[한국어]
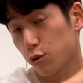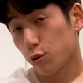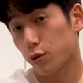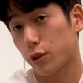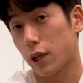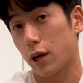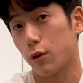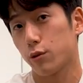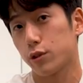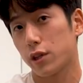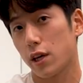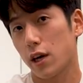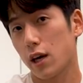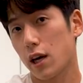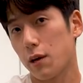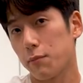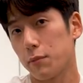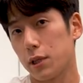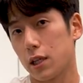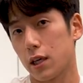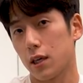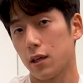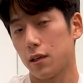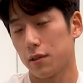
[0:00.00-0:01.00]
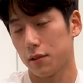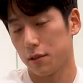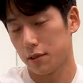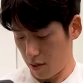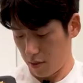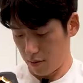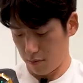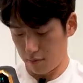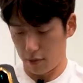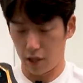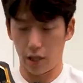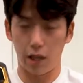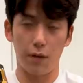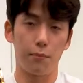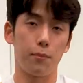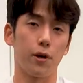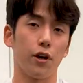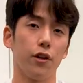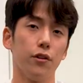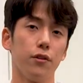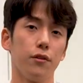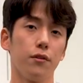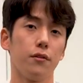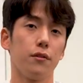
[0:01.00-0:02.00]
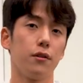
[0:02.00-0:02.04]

좋다고 생각합니다 반대편